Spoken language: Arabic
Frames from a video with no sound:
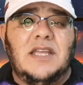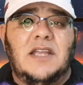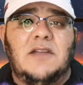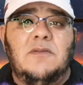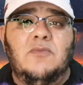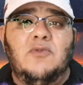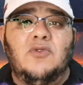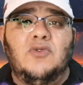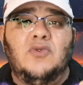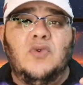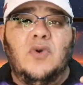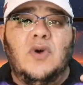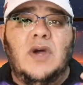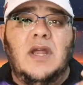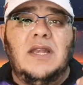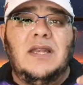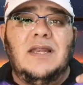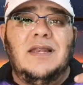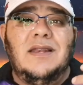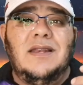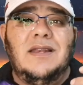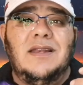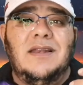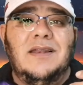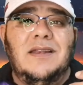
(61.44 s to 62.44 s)
تكمن
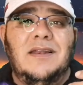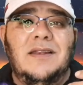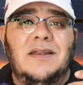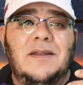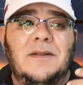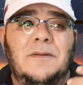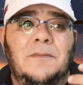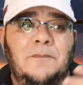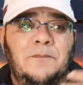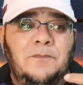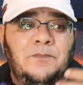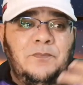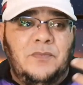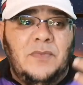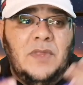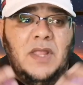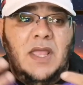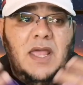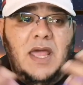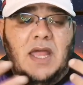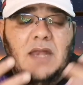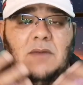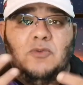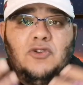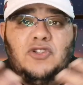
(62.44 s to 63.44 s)

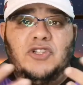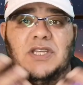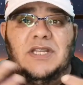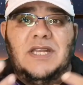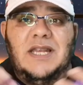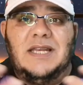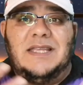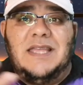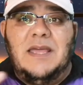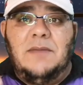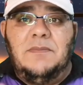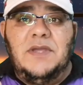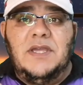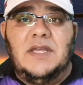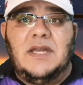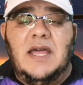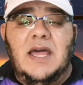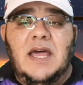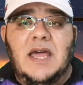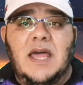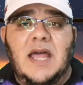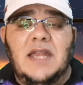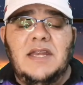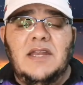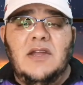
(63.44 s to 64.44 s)
المشكلة الكبيرة
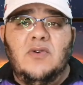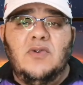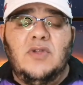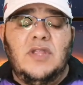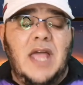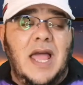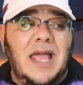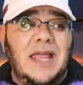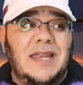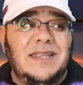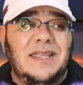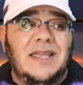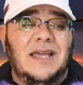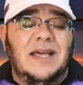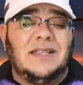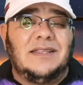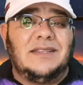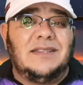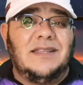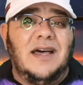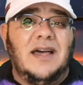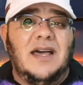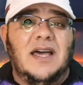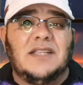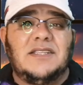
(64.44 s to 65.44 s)
أنه يعني
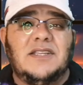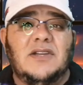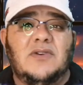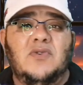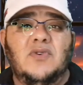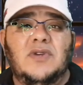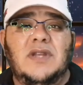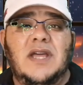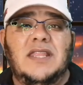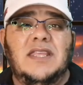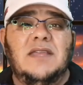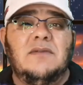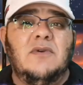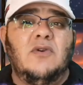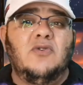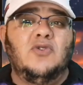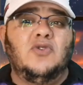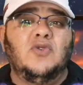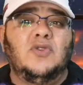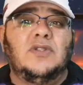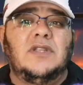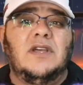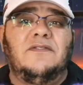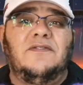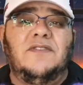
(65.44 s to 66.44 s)
الطاقة تكون هذه
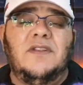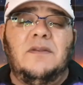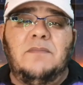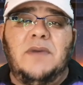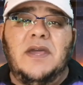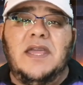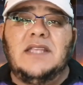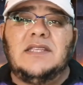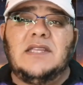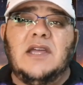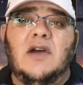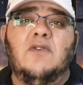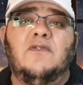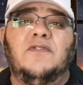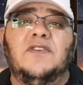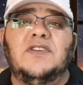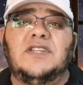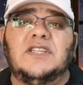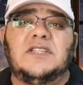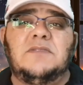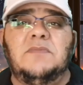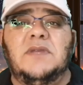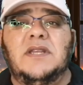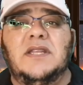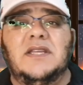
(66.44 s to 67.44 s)
موجودة في البيت أو في
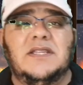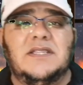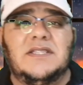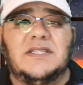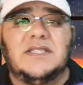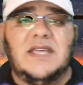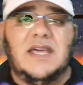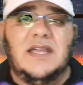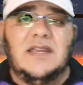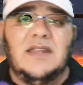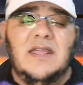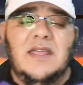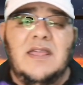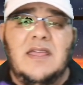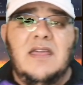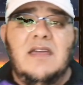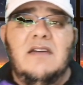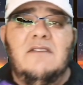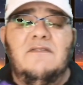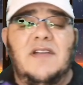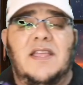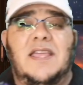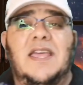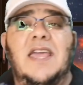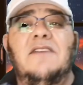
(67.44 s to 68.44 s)
جسم الإنسان
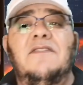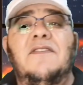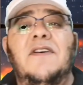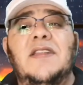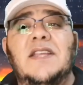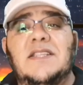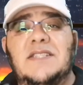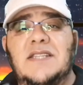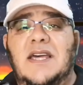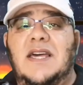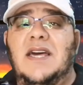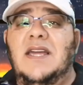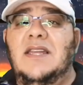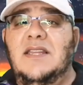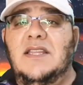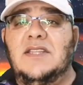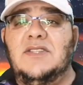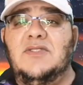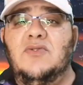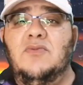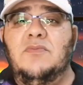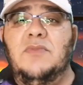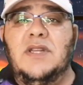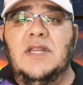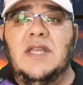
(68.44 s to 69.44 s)
فكيف
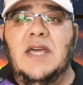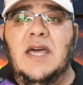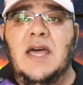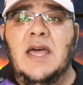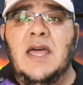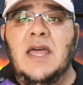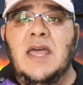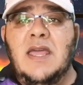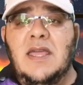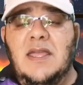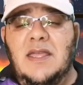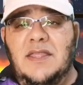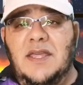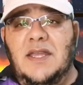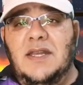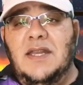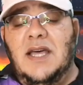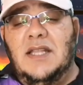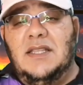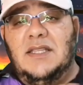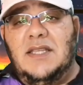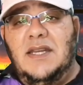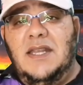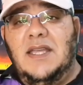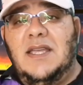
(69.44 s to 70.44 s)
نتخلص منها إذا
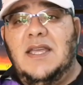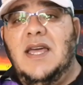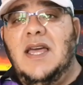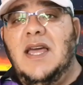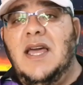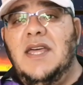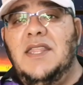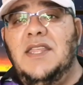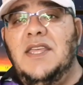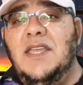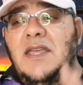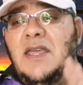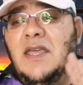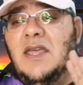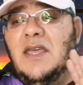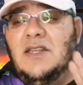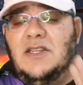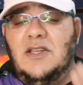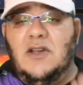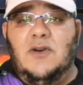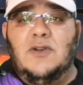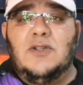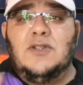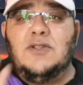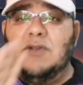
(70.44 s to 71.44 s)
الطريقة هذه
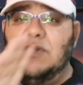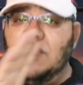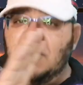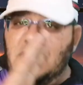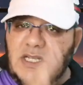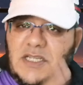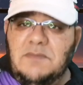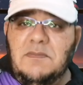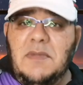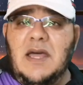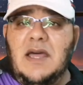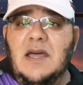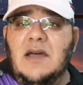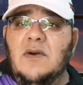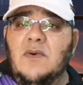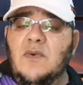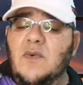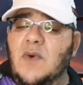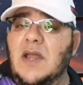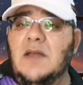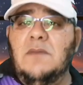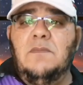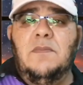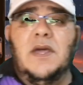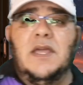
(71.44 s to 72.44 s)
تخص الجسم
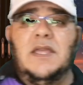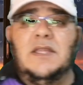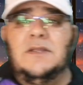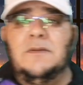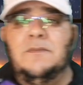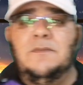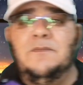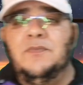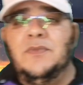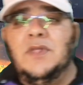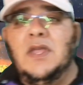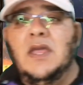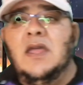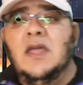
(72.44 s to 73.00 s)
والبيت